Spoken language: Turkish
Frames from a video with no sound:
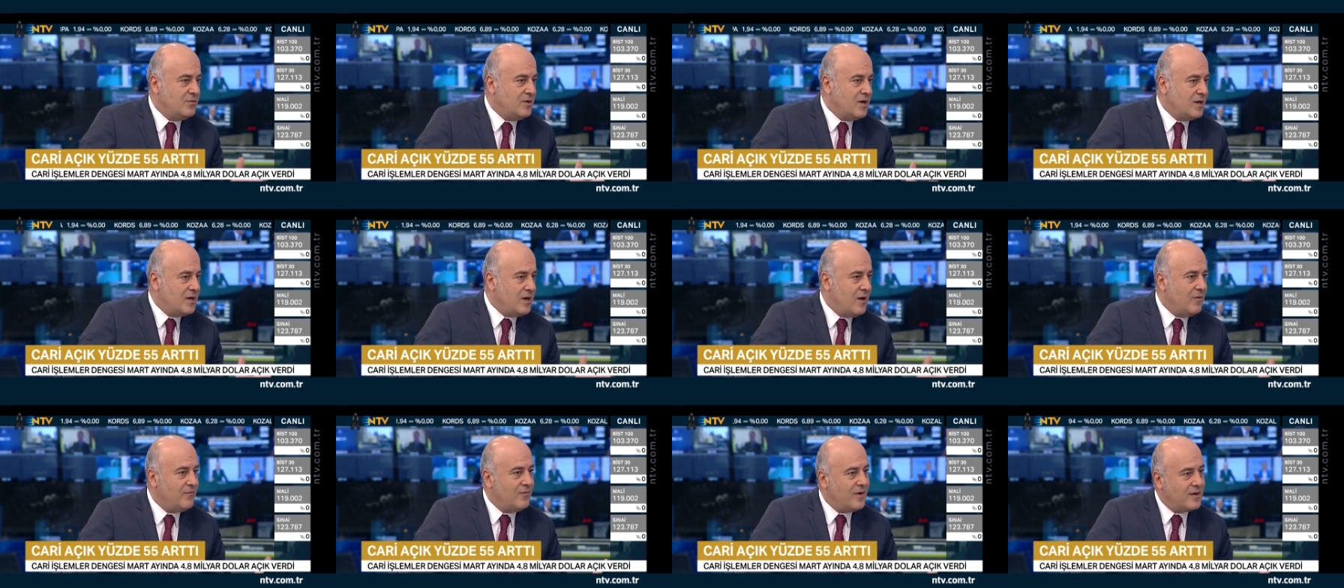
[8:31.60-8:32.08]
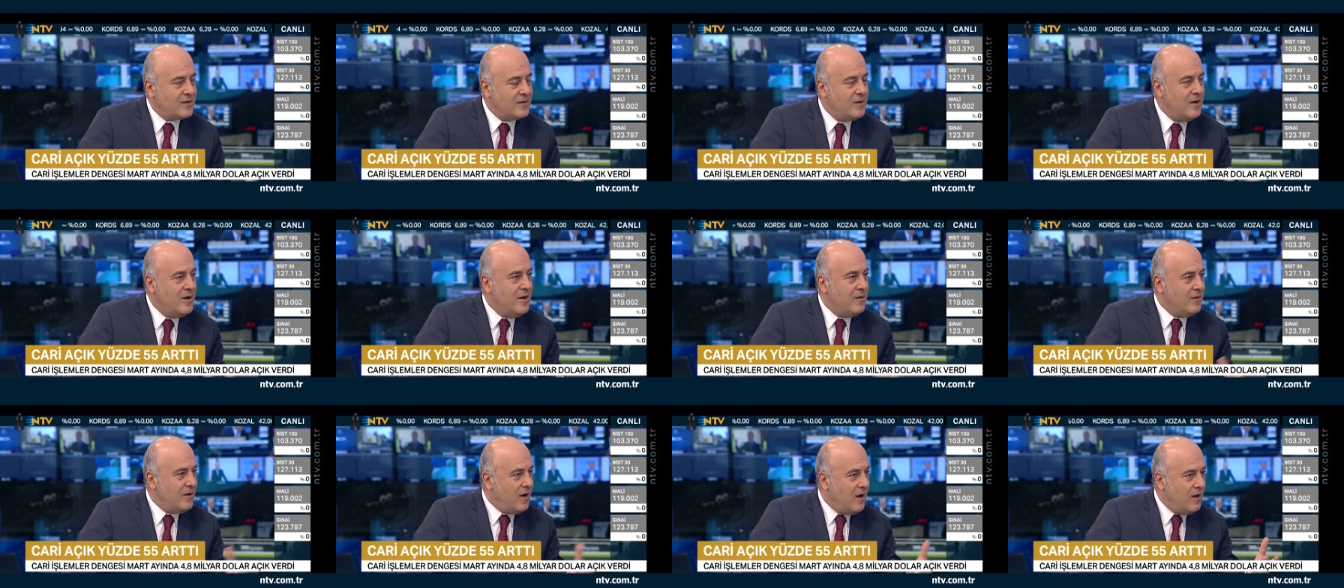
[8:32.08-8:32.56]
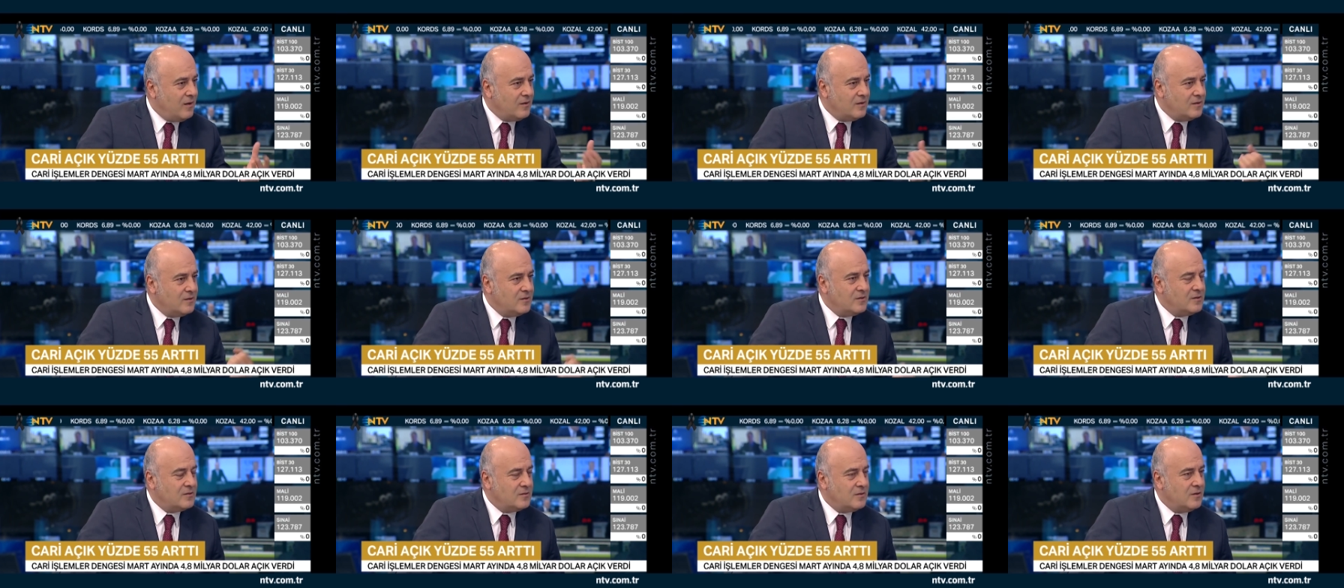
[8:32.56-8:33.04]
bir rakam var.
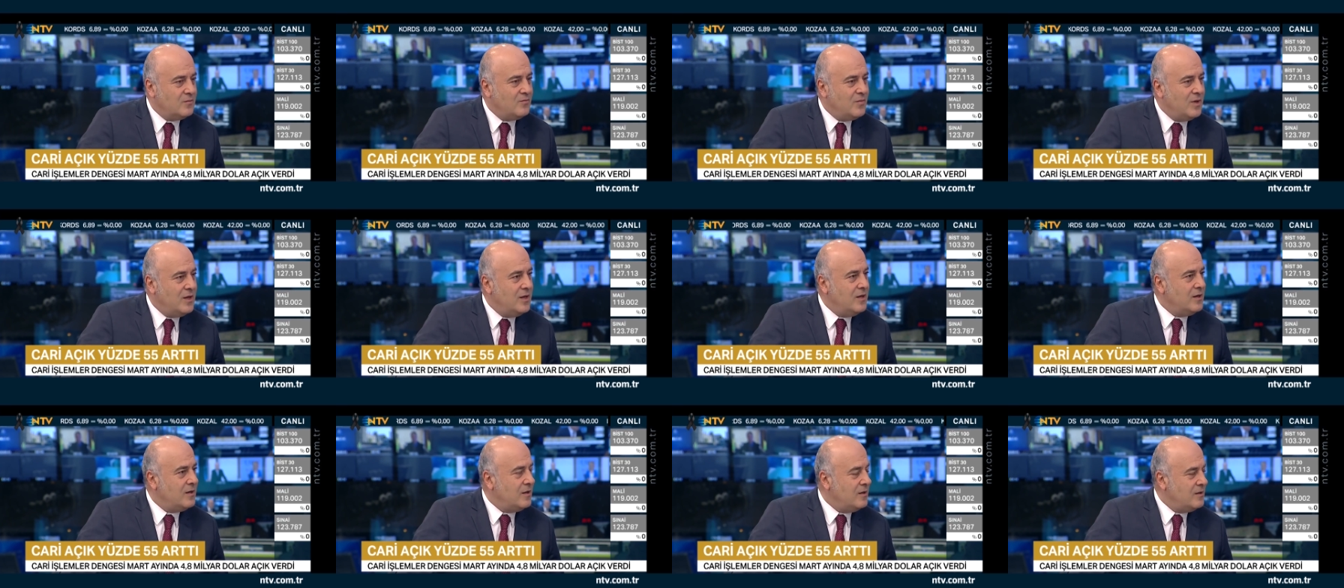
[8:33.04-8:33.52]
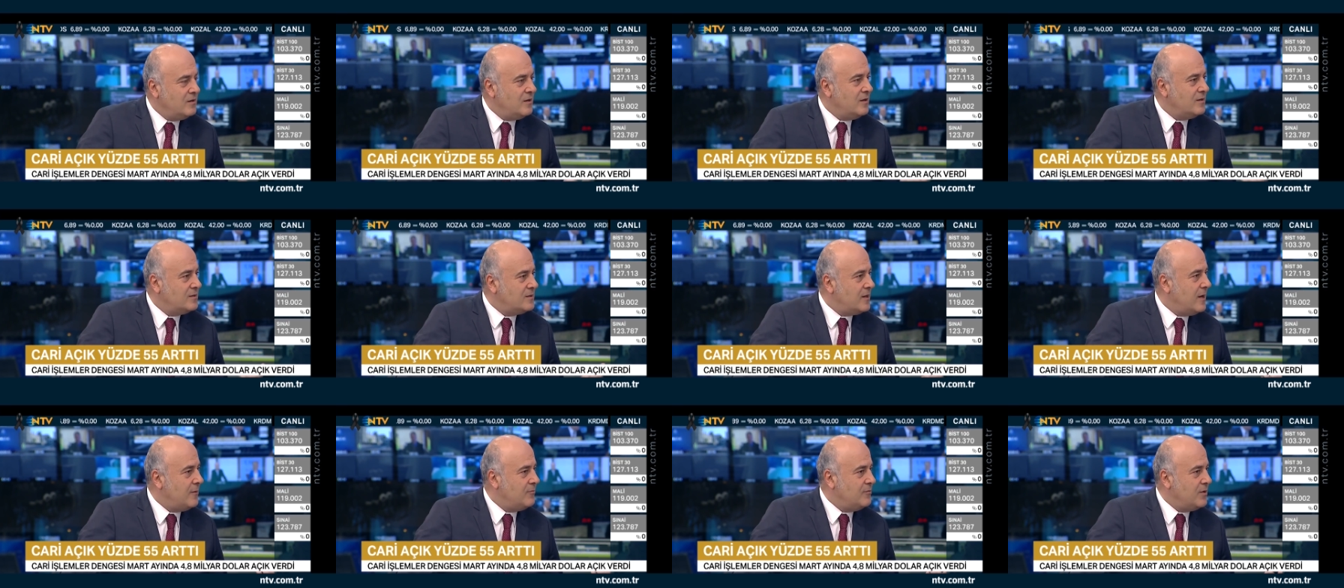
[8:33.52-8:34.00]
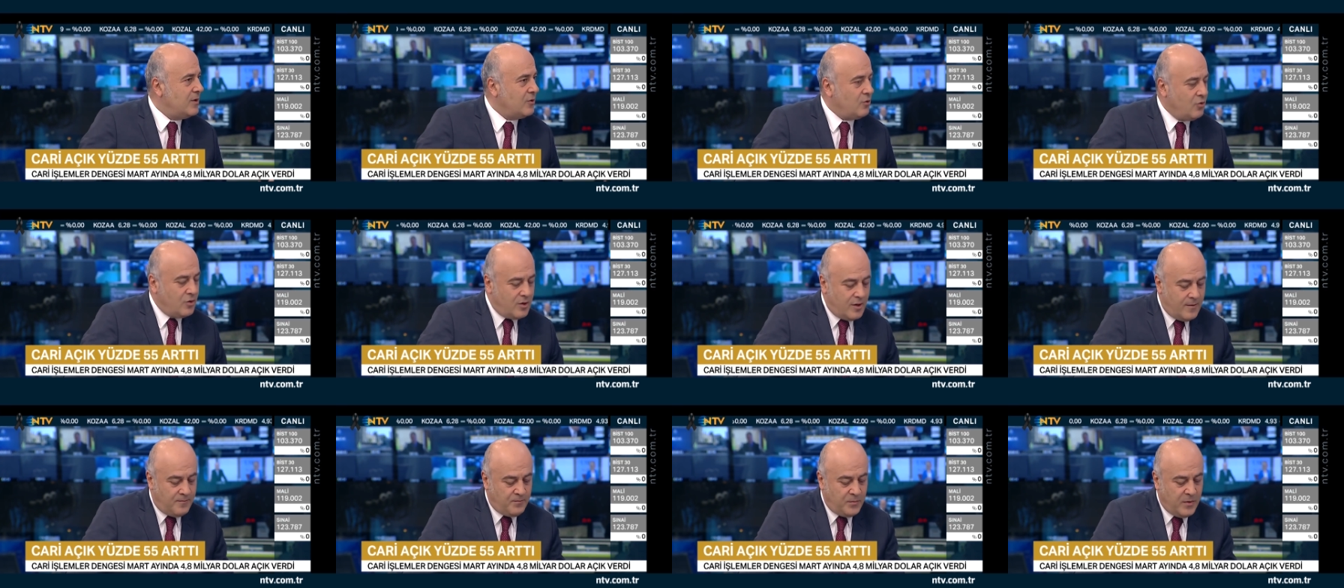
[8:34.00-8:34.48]
Aldığınız e, milli gelir hesabına
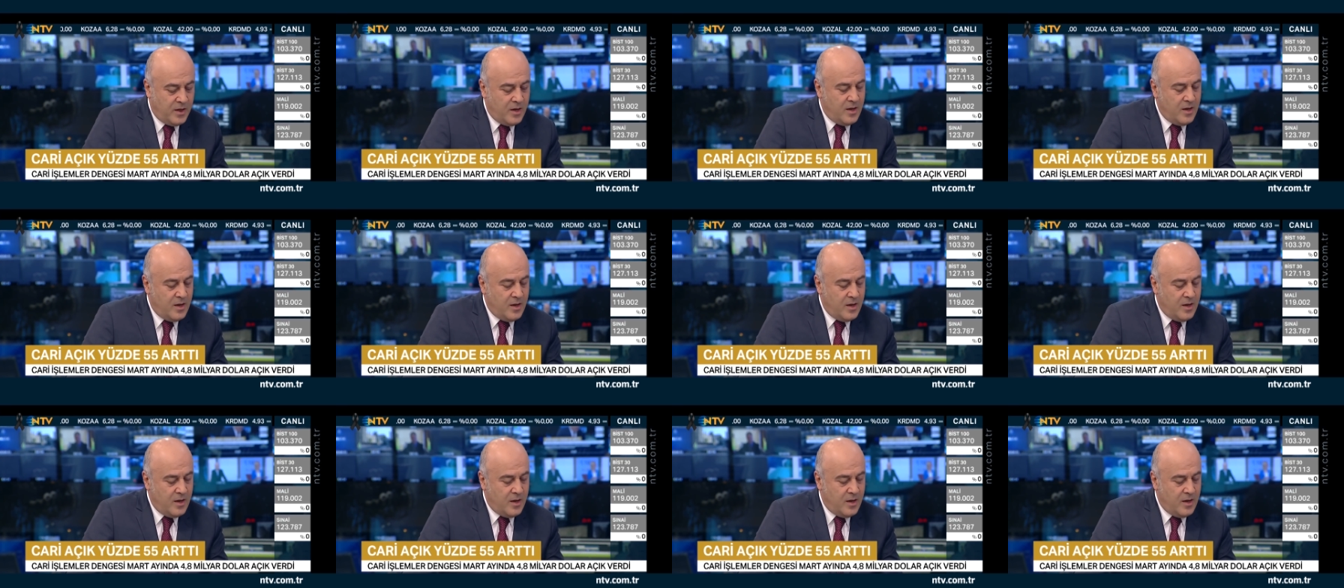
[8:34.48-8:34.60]
göre.